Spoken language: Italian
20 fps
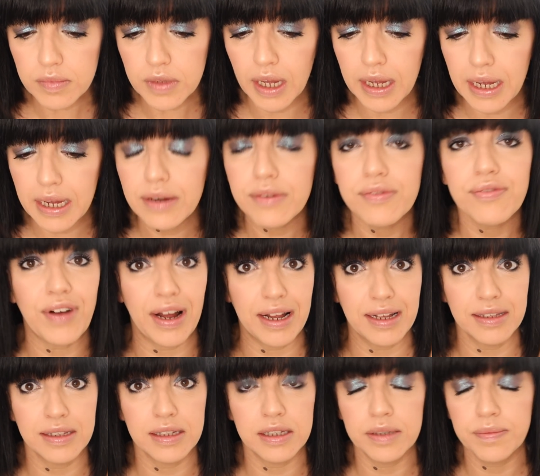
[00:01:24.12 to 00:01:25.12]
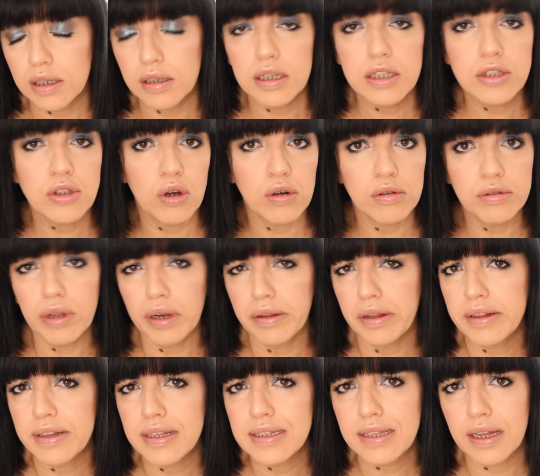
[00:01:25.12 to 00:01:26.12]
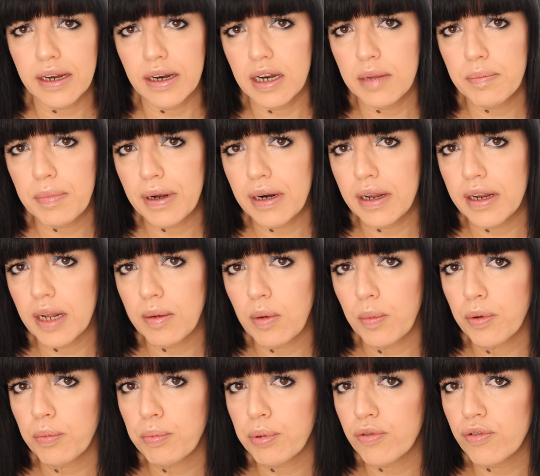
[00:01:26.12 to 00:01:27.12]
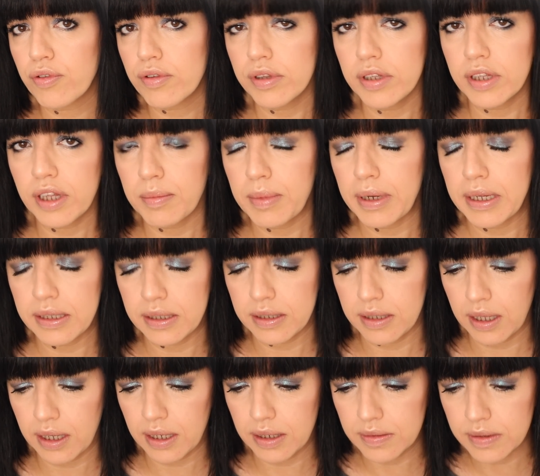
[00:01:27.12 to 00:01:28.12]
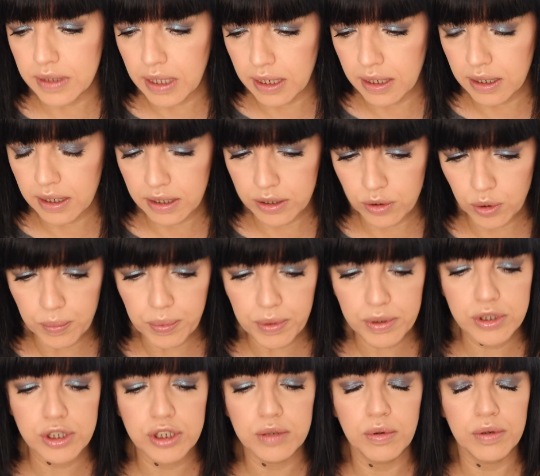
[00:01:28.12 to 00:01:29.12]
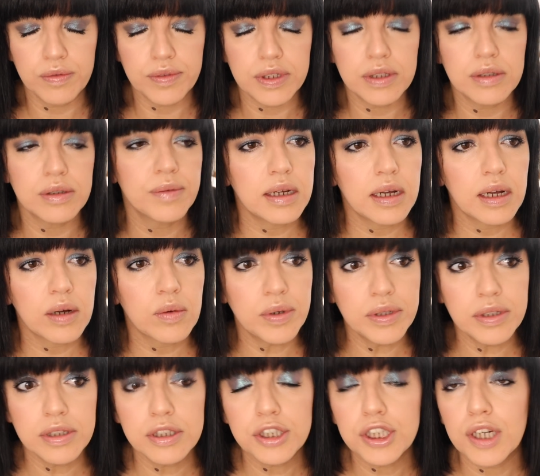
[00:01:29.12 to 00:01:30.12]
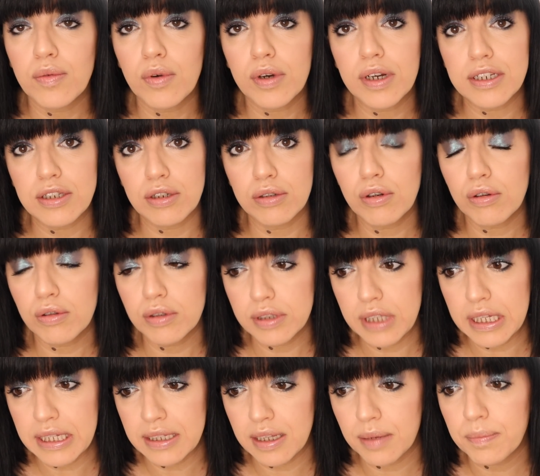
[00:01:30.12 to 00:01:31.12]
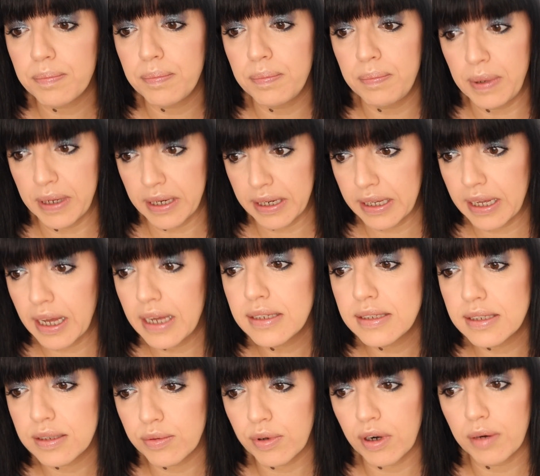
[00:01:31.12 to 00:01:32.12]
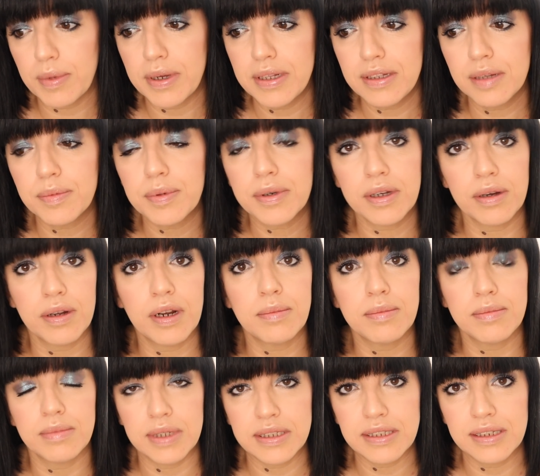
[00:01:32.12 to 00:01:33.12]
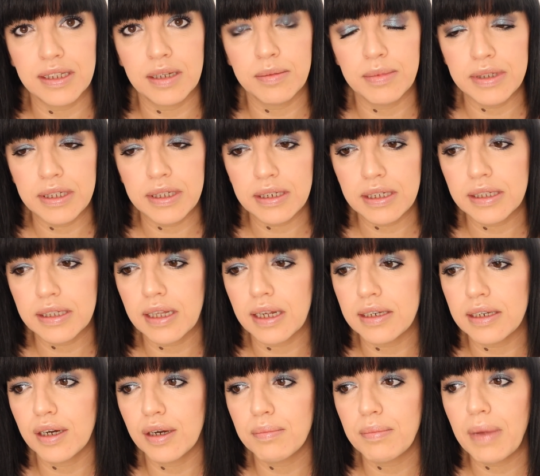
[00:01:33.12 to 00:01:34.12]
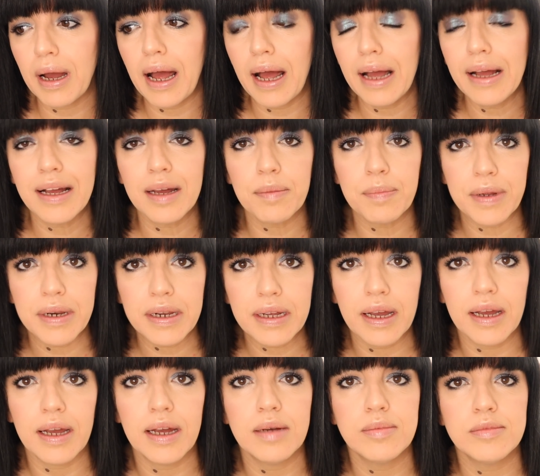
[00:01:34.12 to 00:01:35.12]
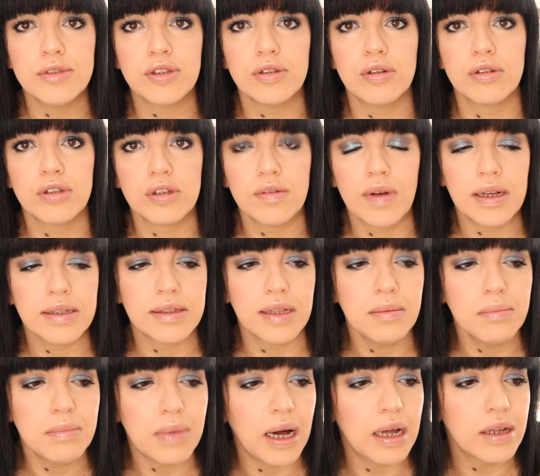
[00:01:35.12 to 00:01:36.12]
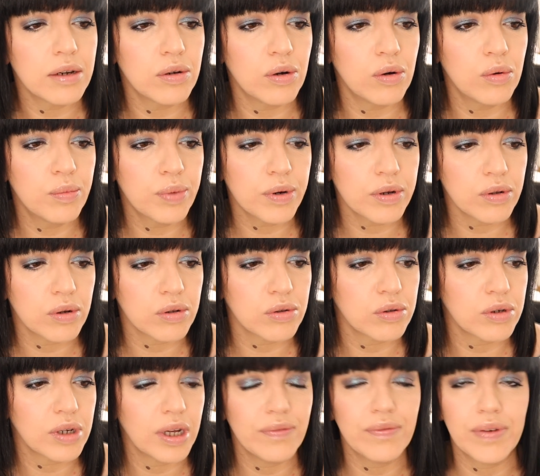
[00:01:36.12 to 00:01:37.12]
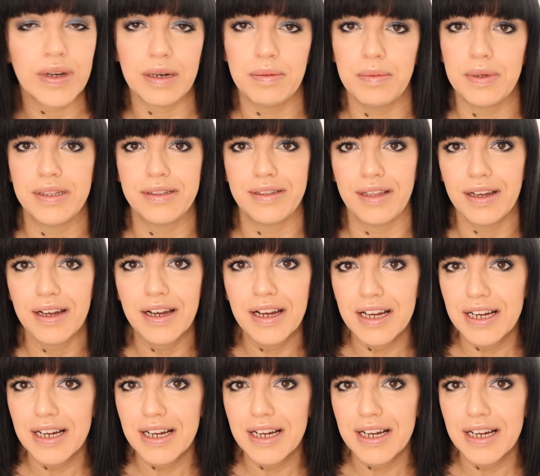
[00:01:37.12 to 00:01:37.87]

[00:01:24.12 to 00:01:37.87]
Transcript: e fanghi. Li sto continuando a testare e ne parleremo più approfonditamente nel, in un prossimo video. Quindi dicevo che sono contenta perché sicuramente perché è un'azienda made in Italy, ma anche perché mi sono trovata in mano un prodotto che è veramente